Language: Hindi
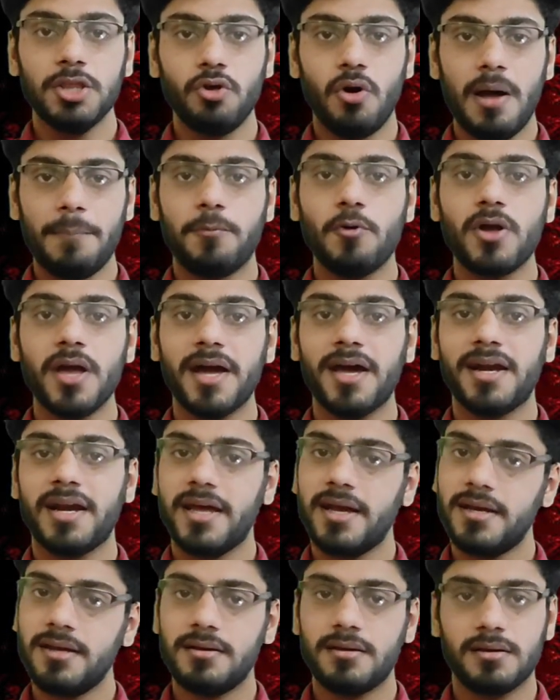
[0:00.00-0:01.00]
तो आपको क्या
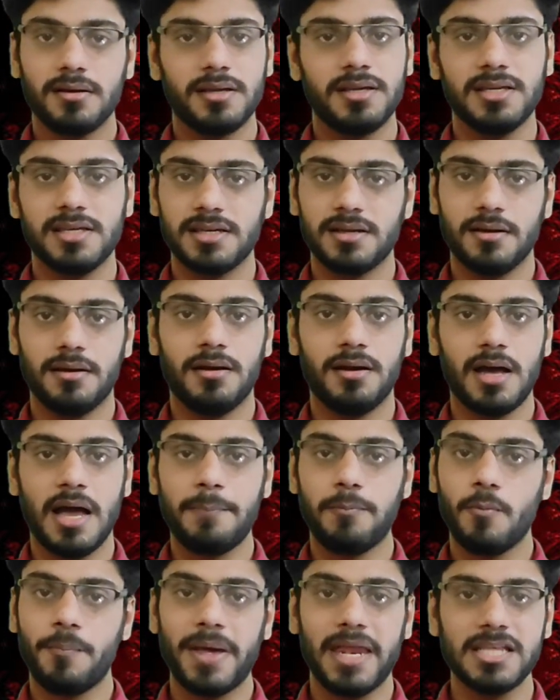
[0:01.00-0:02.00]
करना है
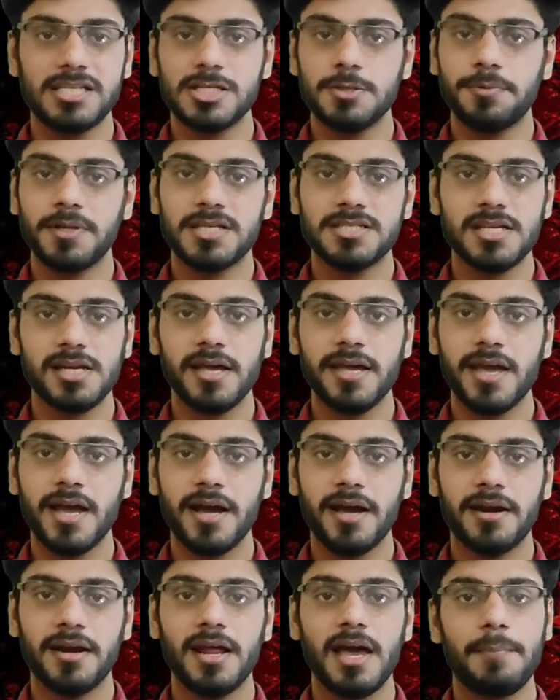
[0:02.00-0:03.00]
आपको पहली चीज पता चल गई
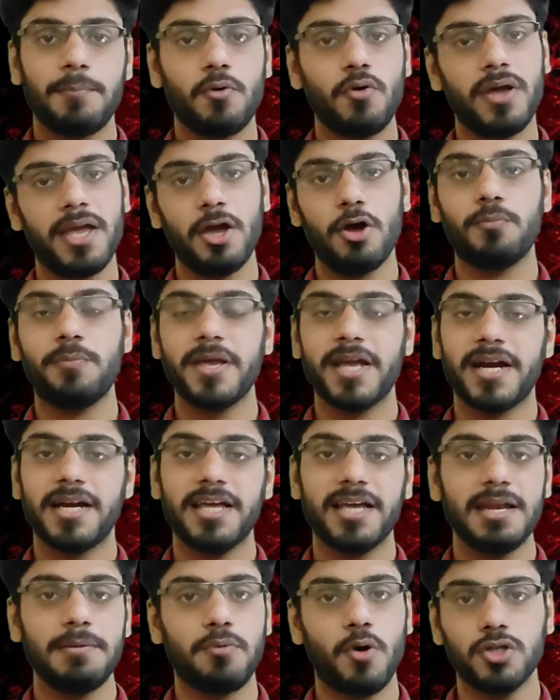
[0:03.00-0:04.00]
क्या करना है आपको ए और बी
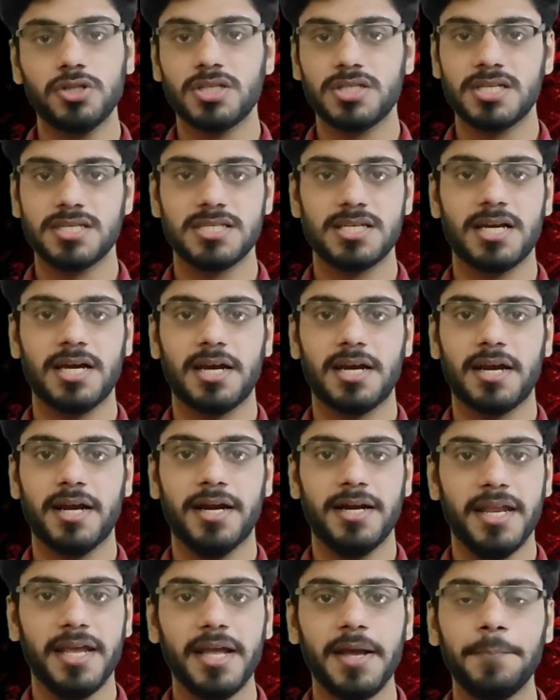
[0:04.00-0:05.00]
कैटेगरी बहुत अच्छे से करना
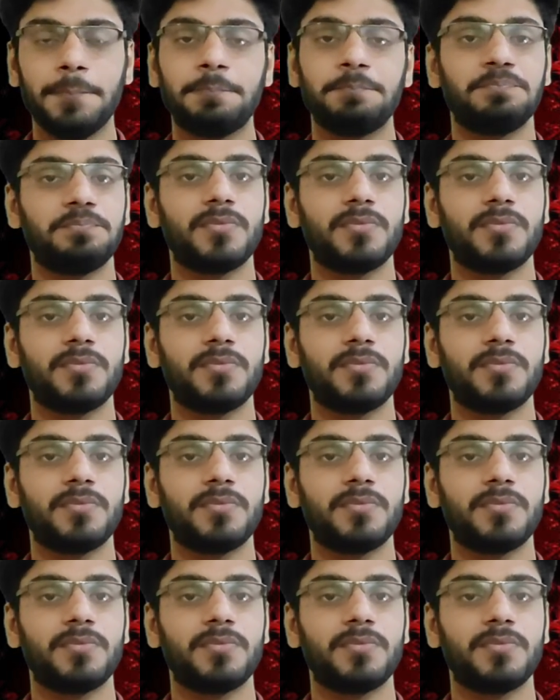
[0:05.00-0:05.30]
है ठीक है